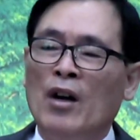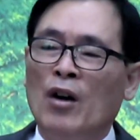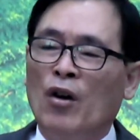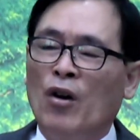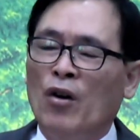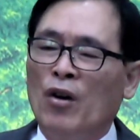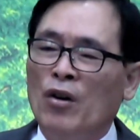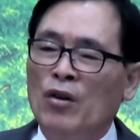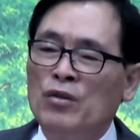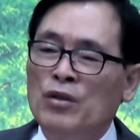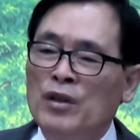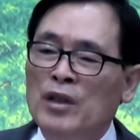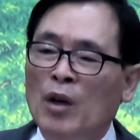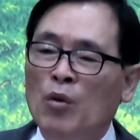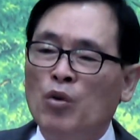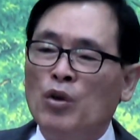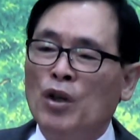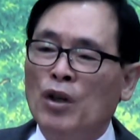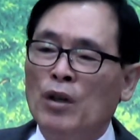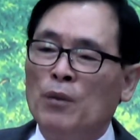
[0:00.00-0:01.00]
언제
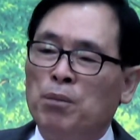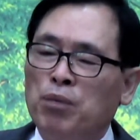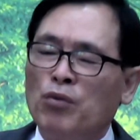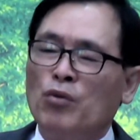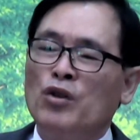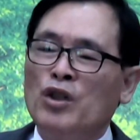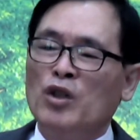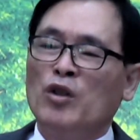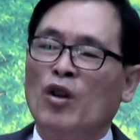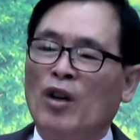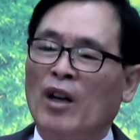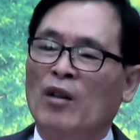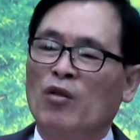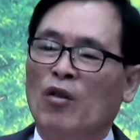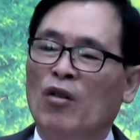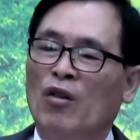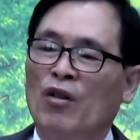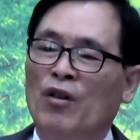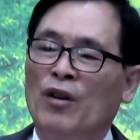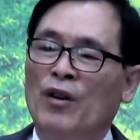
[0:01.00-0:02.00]
우리를
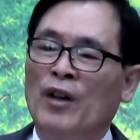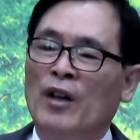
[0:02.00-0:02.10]
부르시더라도